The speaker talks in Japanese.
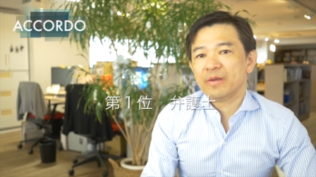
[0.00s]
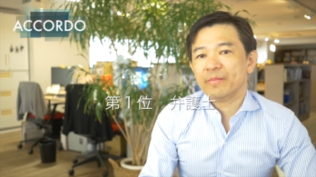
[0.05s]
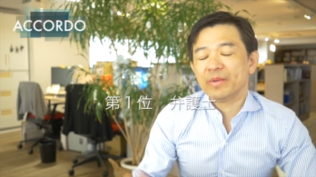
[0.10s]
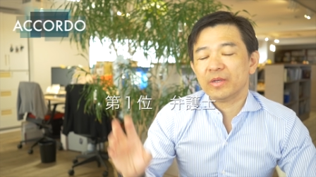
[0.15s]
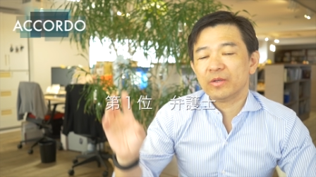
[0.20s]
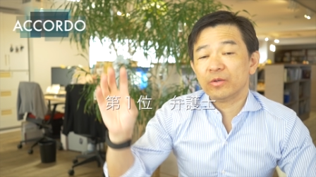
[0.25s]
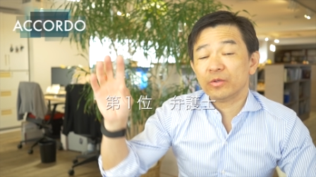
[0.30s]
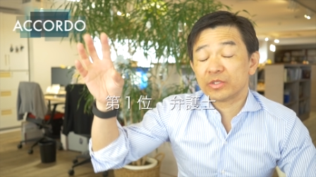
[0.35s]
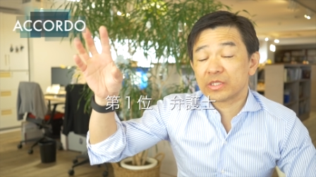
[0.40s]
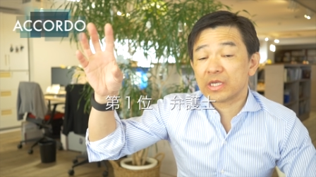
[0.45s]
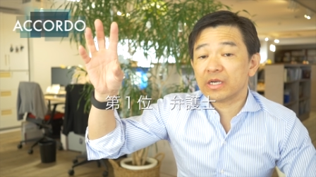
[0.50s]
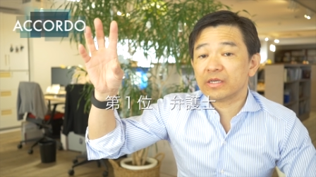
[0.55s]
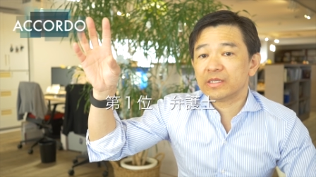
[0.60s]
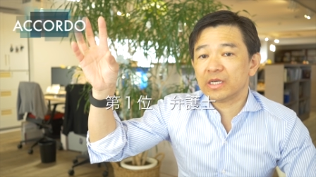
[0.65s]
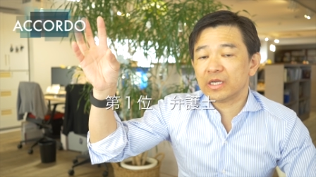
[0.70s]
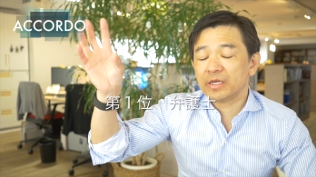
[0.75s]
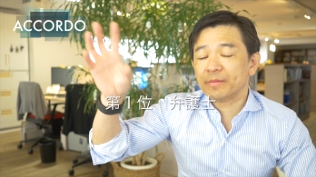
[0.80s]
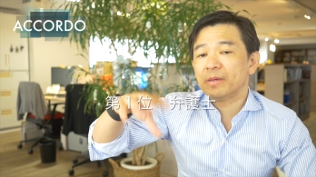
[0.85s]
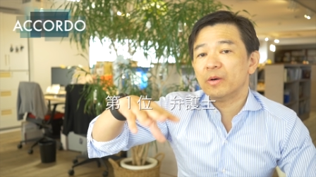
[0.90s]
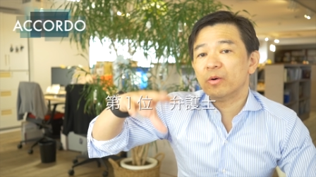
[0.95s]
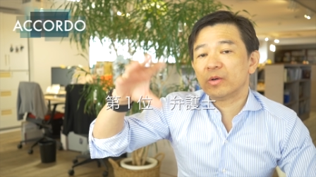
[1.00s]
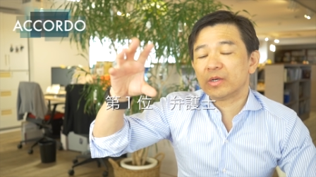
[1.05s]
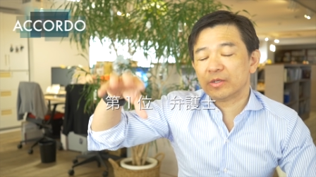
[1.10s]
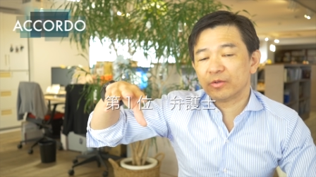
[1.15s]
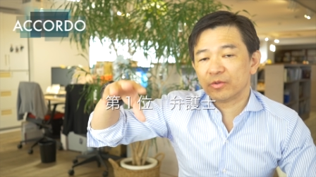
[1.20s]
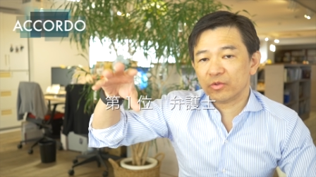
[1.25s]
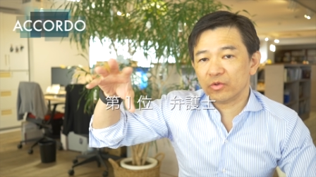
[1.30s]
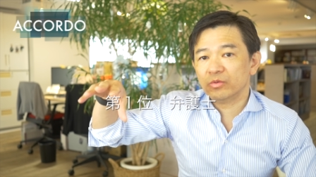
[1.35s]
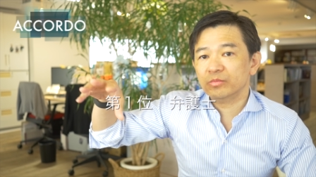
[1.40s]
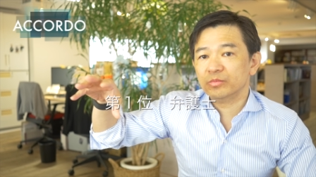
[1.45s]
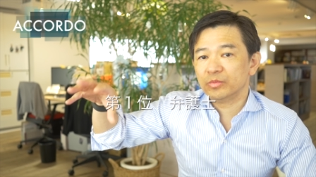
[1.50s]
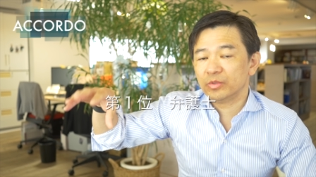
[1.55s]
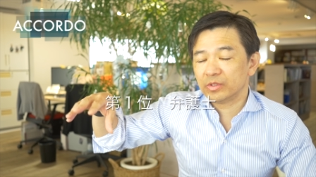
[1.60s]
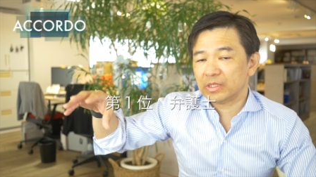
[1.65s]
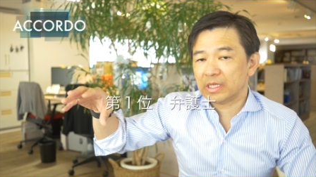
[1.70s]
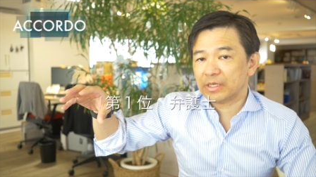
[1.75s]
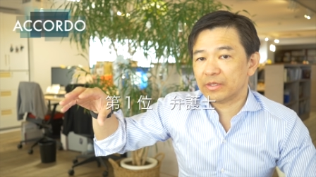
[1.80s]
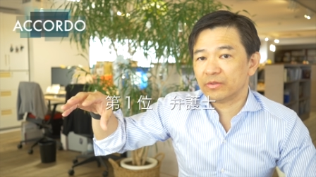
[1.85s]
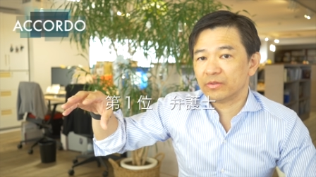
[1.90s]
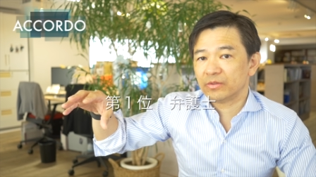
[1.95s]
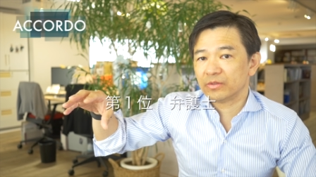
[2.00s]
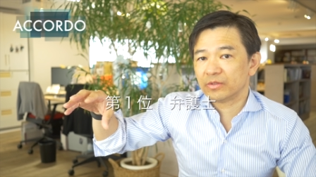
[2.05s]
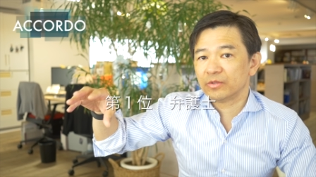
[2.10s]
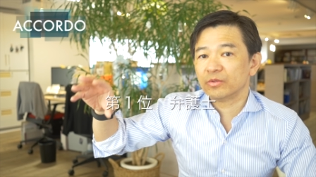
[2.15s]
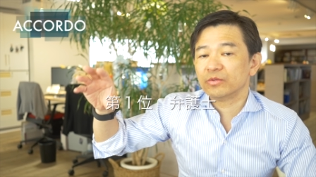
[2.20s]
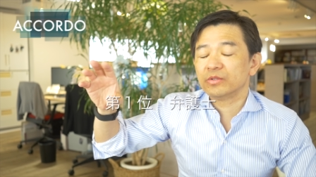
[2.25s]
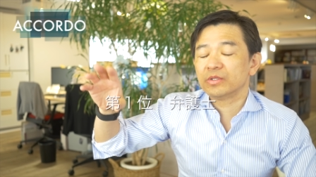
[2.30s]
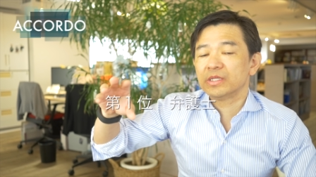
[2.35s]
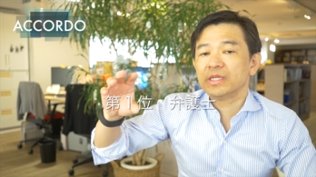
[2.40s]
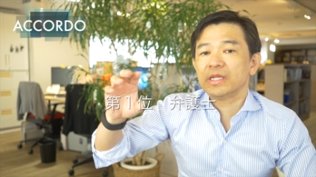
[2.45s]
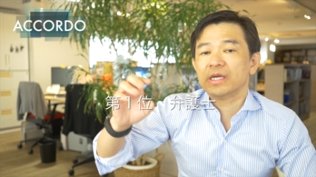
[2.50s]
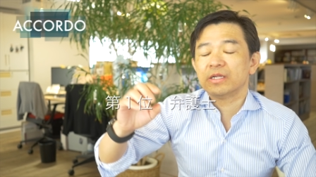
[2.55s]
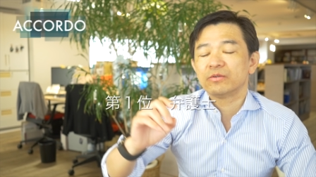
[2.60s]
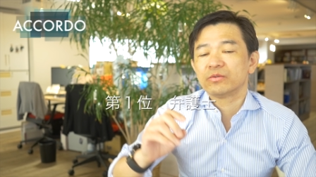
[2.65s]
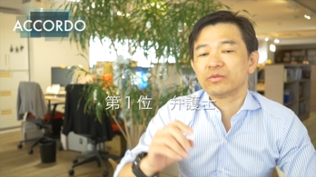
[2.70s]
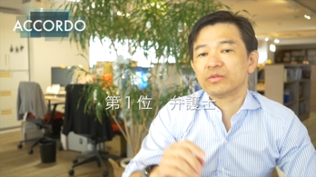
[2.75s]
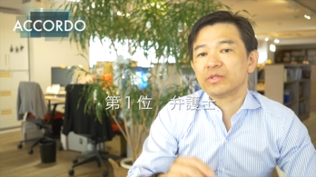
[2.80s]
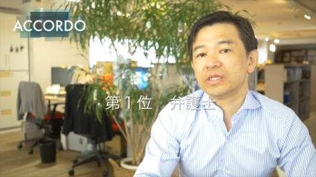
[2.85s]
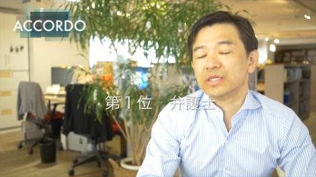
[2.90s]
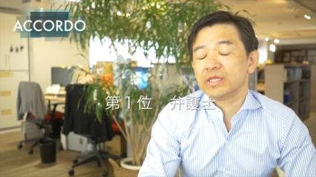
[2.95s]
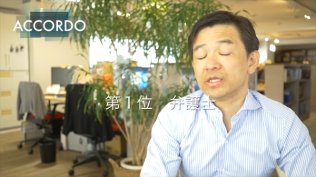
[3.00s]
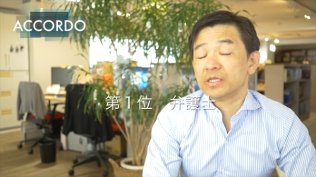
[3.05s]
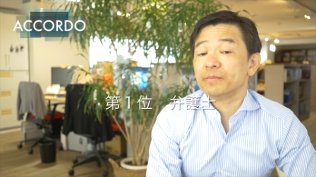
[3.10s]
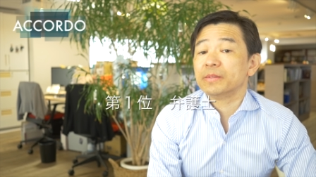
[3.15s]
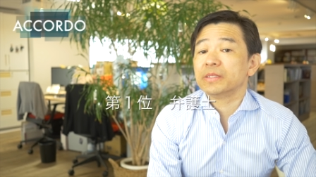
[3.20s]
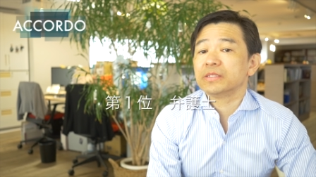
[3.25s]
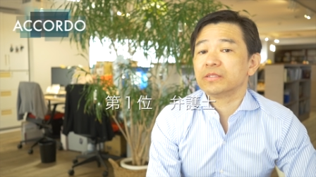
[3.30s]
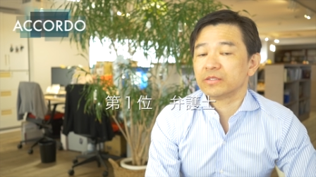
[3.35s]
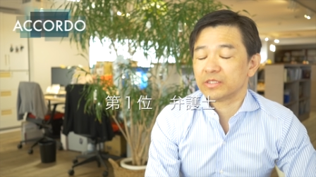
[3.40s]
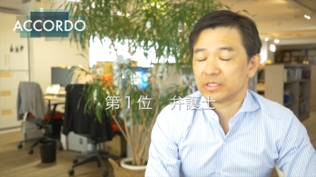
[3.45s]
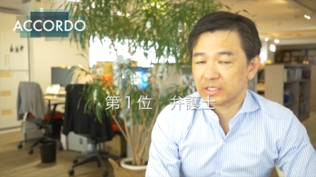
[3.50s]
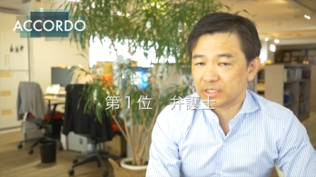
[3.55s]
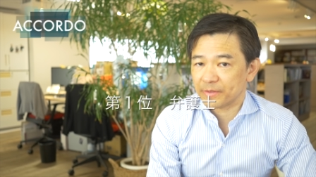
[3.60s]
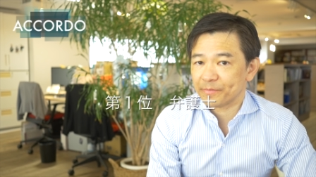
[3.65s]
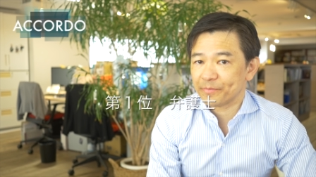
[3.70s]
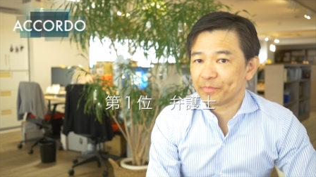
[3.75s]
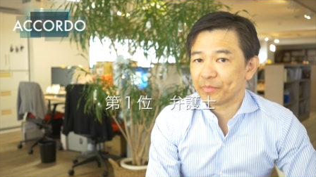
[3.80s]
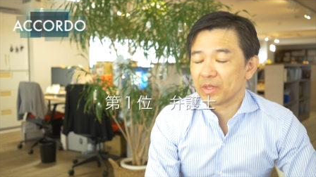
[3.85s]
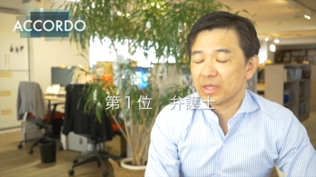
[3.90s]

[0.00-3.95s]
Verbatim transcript: 弁護士資格があれば他の業務もあの基本的にやることができますし